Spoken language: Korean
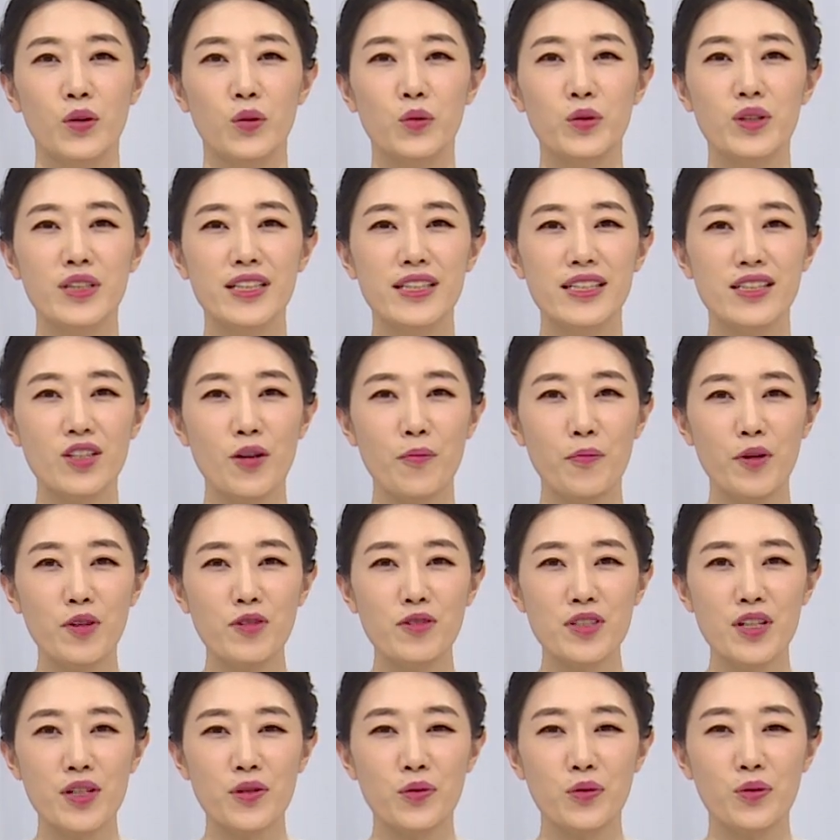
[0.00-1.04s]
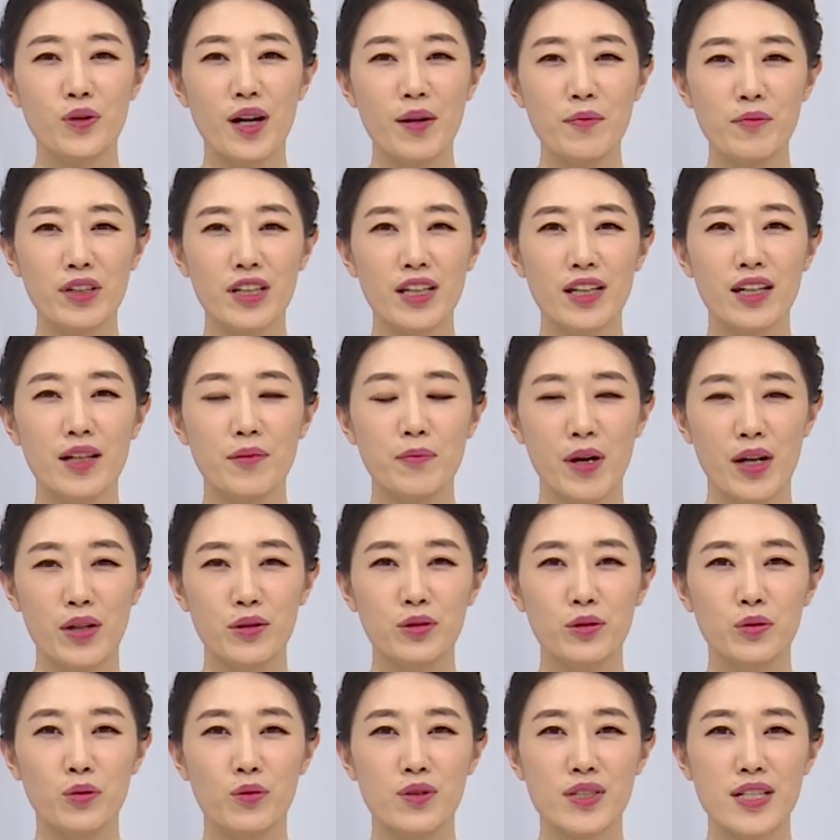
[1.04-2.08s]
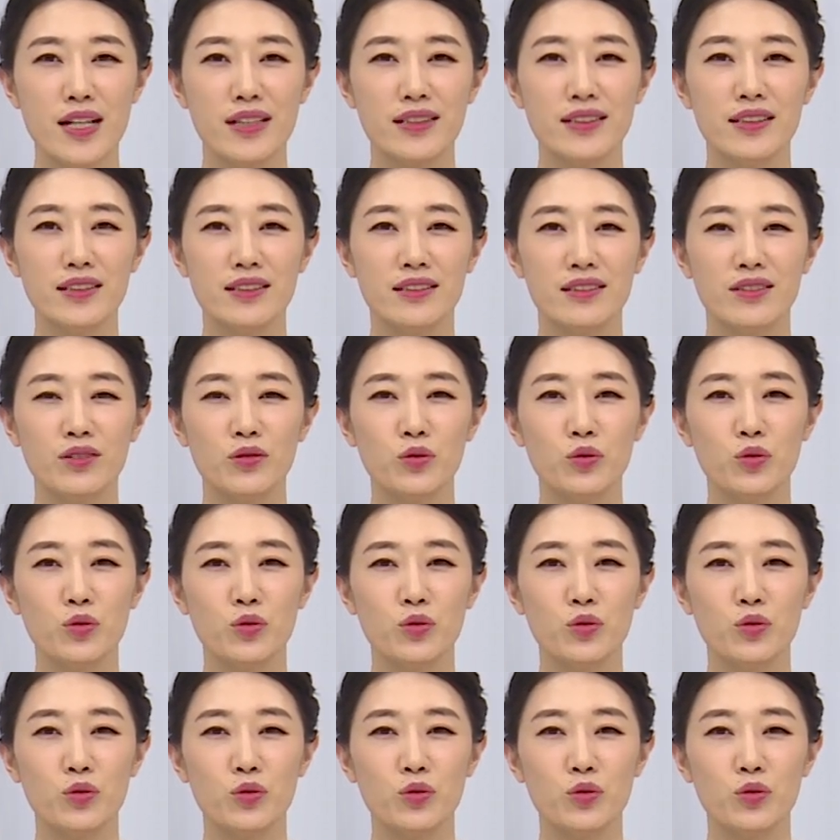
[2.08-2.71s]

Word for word: 오늘 첫 번째로 함께 배울 동작은